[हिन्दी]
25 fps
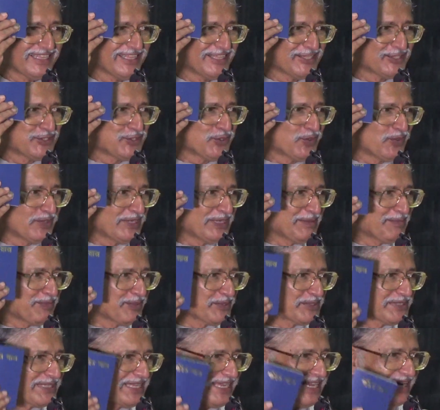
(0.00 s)
छोटी
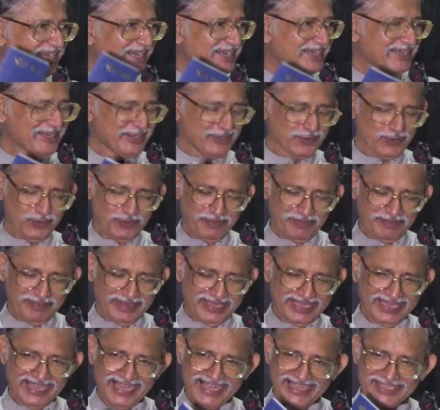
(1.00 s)
पुस्तिका के रूप
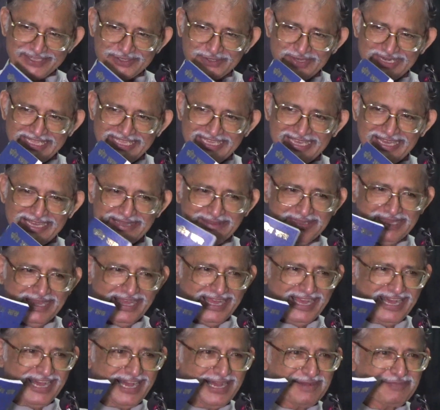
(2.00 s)
में एक्चुअली आप
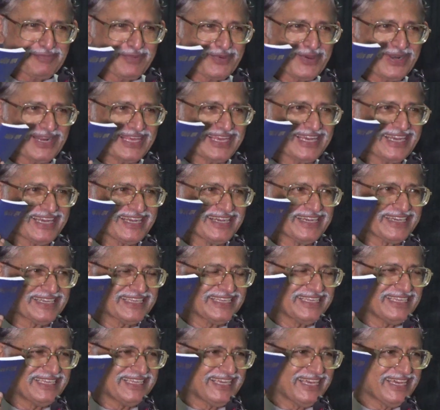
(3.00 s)
आपको लगेगा
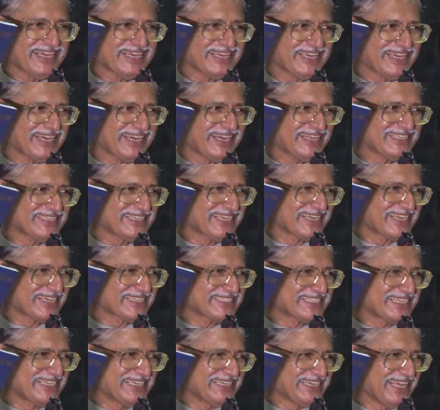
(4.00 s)
कि ये क्या
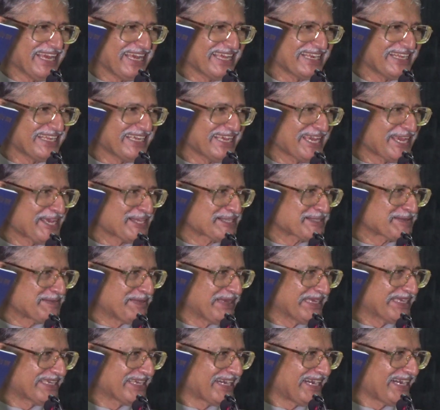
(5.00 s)
जरासी डायरी है इसमें
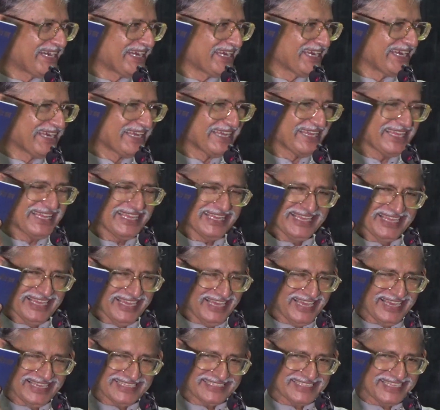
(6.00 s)
क्या है
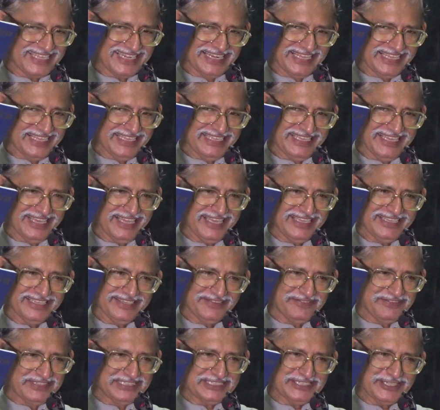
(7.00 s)
ऐसा नहीं है ये
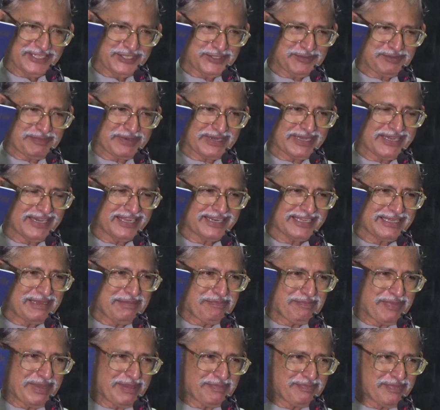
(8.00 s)
विशेष प्रकार के
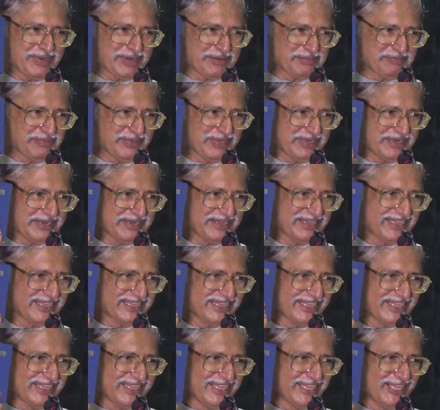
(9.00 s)
पेपर पर
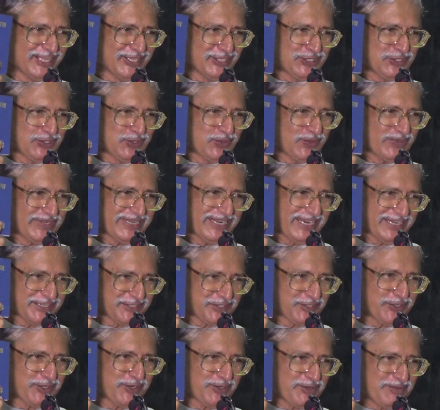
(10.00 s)
छोटे
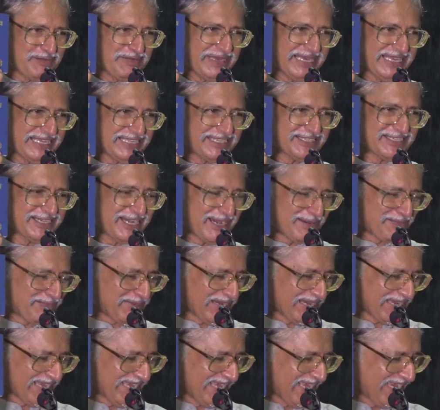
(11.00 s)
अक्षरों में छापा
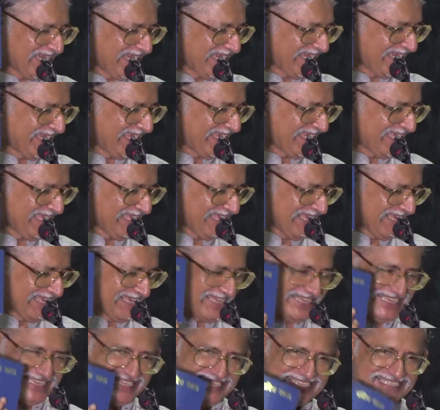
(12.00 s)
गया है
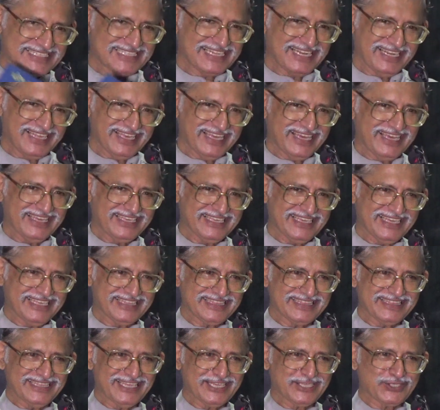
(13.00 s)
इसलिए ये
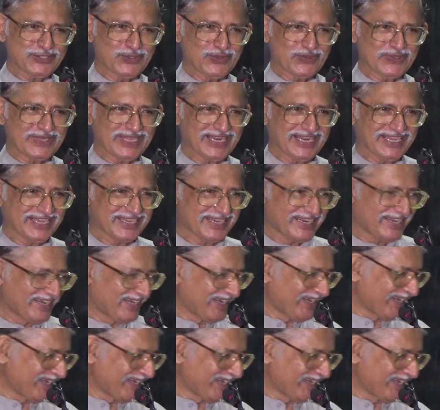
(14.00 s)
इतना छोटा लग रहा